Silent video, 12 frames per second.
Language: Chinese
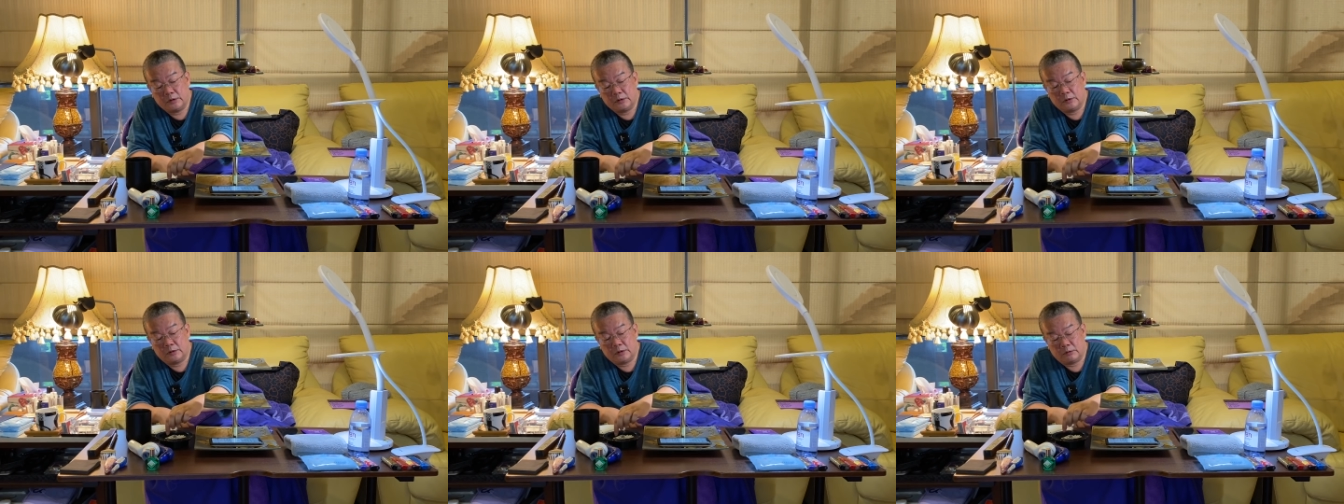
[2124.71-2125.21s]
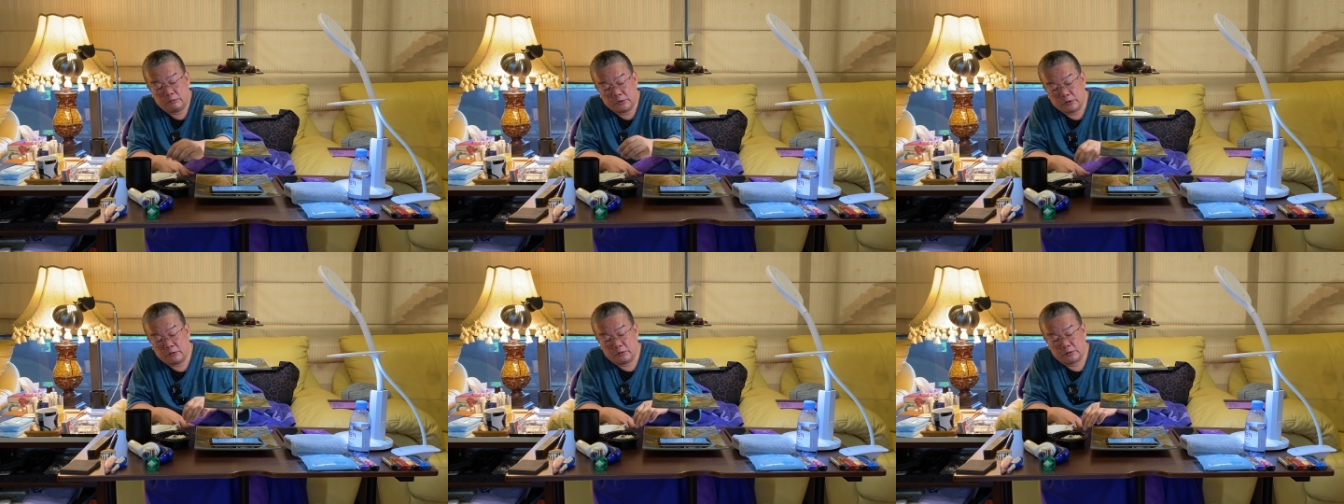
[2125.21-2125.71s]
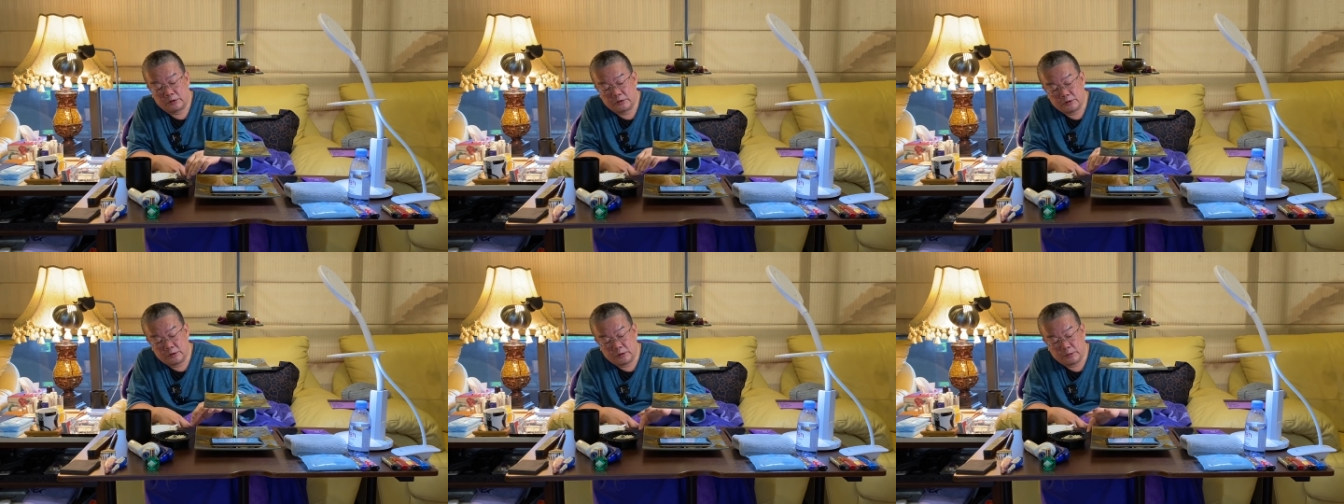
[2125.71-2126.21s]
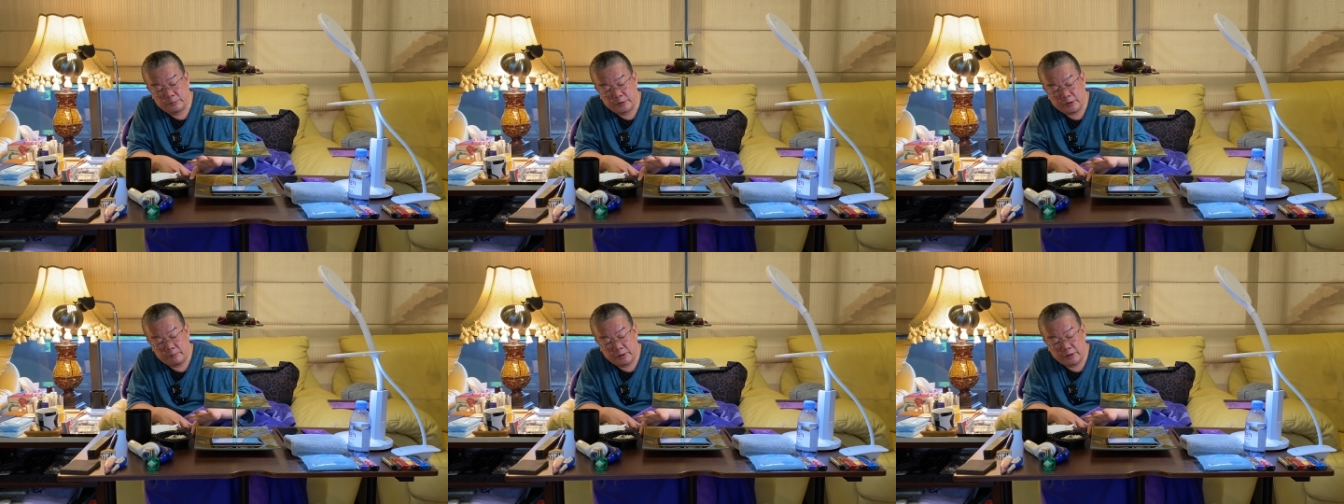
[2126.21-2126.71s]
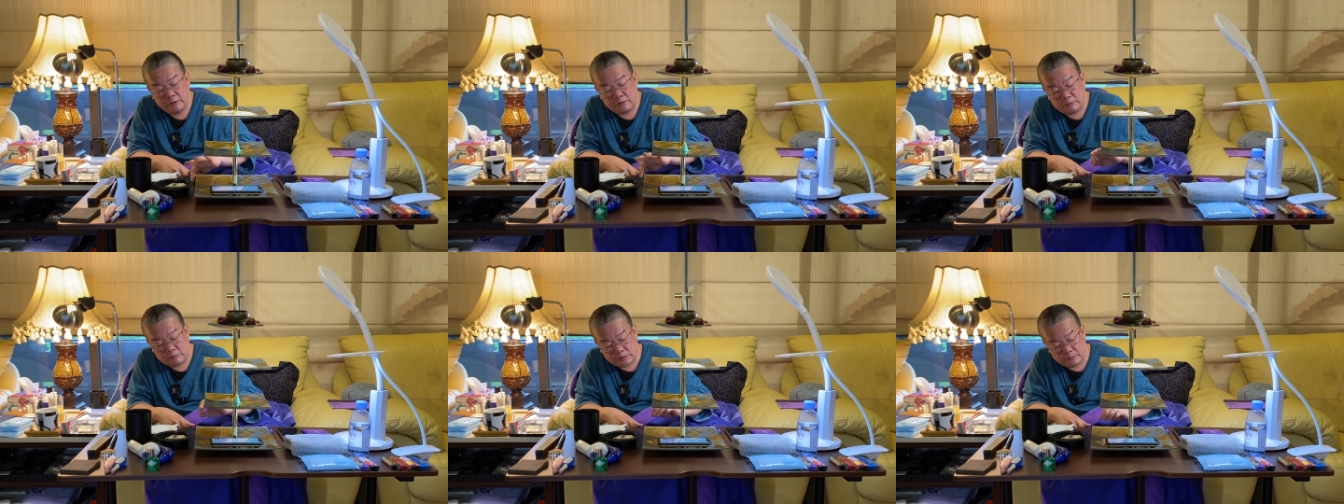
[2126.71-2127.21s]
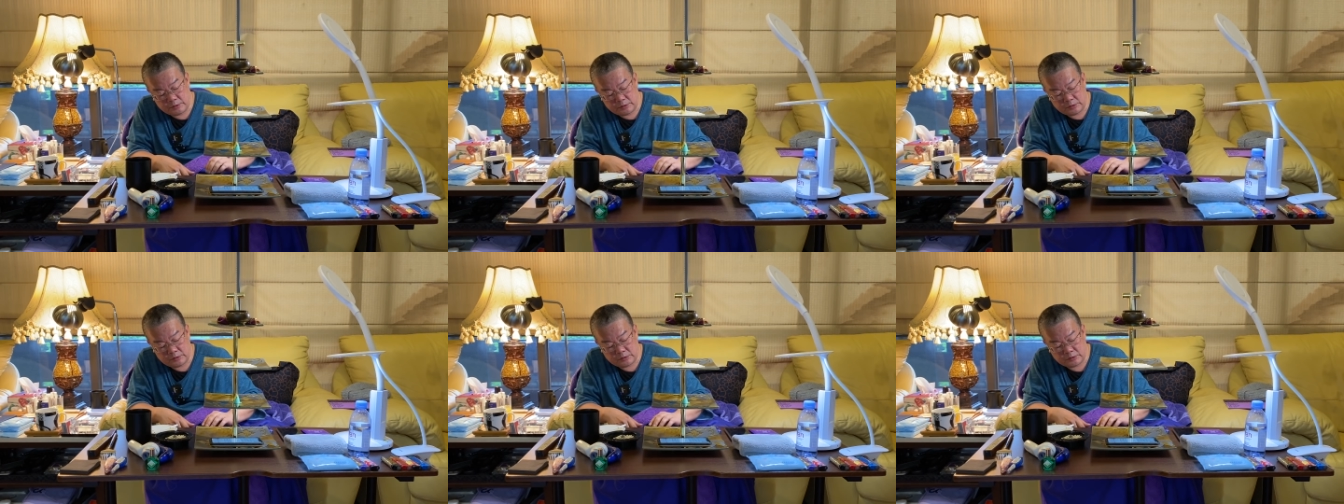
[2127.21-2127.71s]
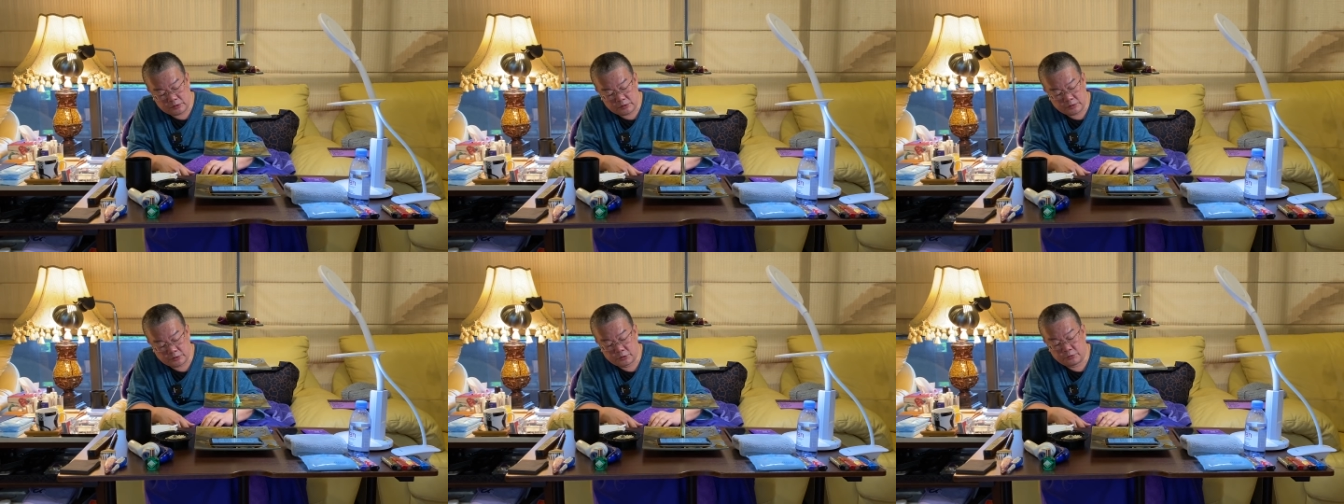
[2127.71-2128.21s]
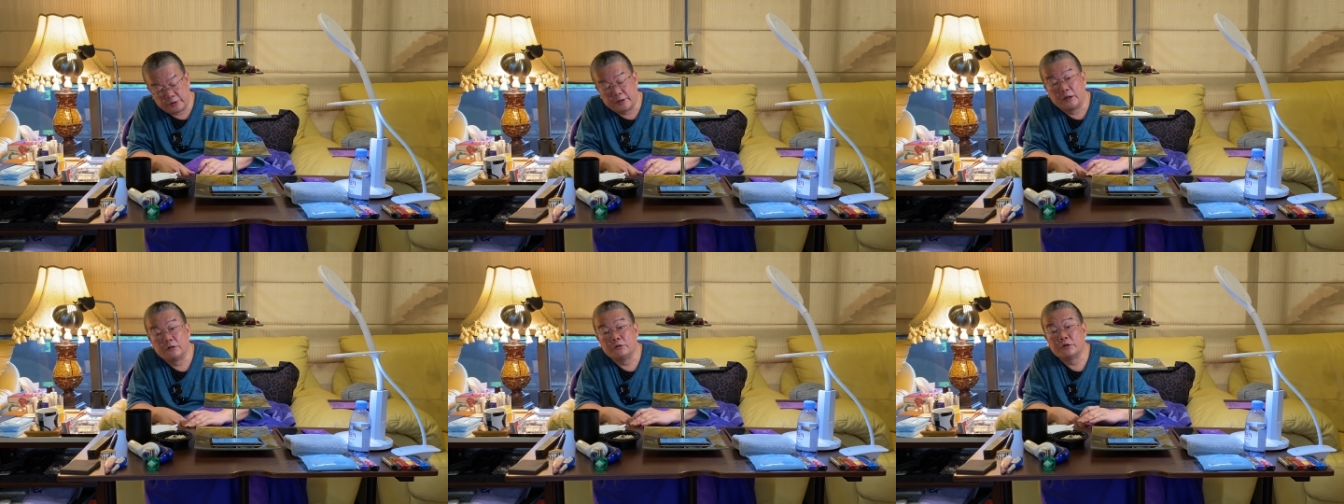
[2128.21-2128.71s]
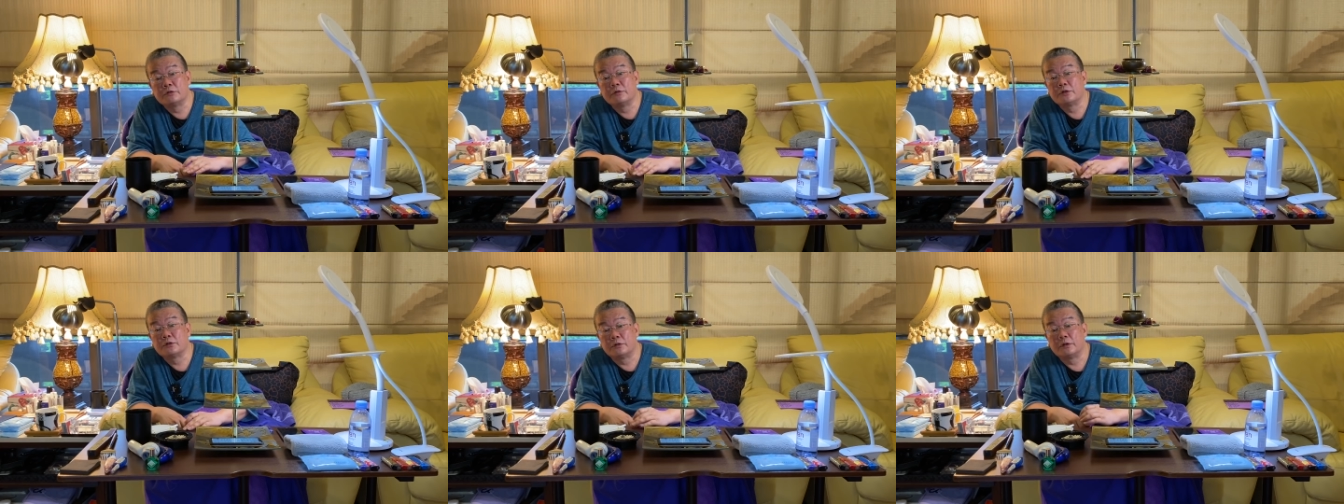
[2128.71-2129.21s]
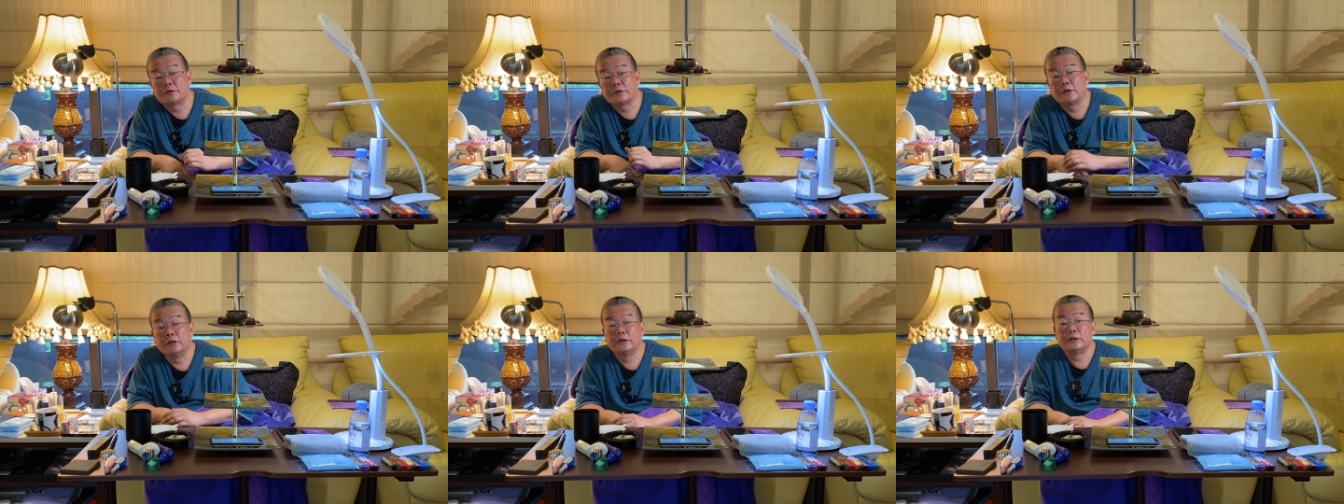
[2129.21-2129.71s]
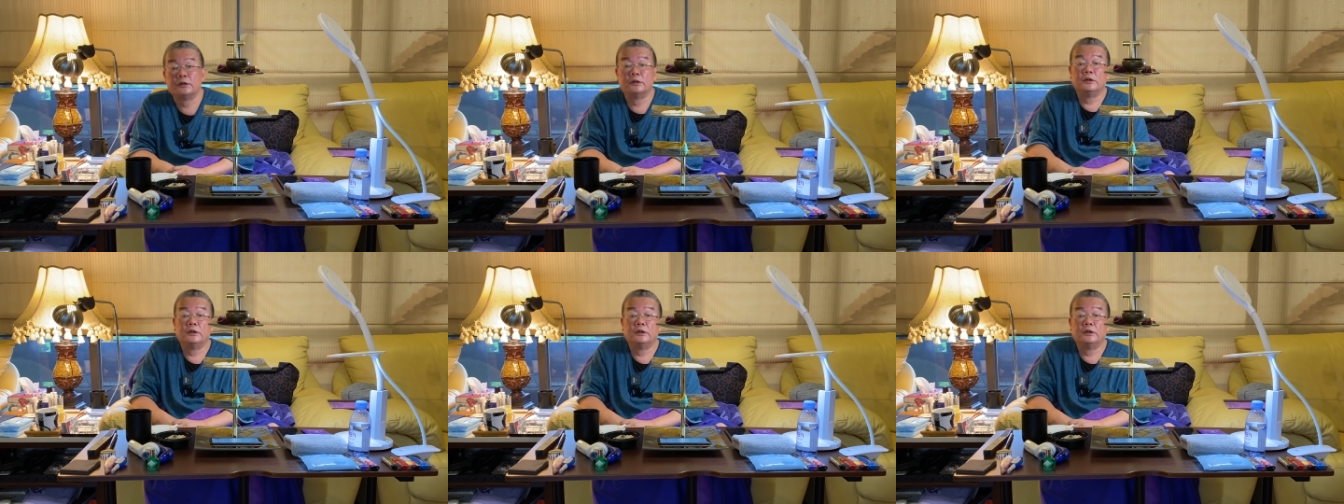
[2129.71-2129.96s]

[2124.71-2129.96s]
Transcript: 呃，我有，但是别人没有，我可不可以也送给他？有机会修是可以的。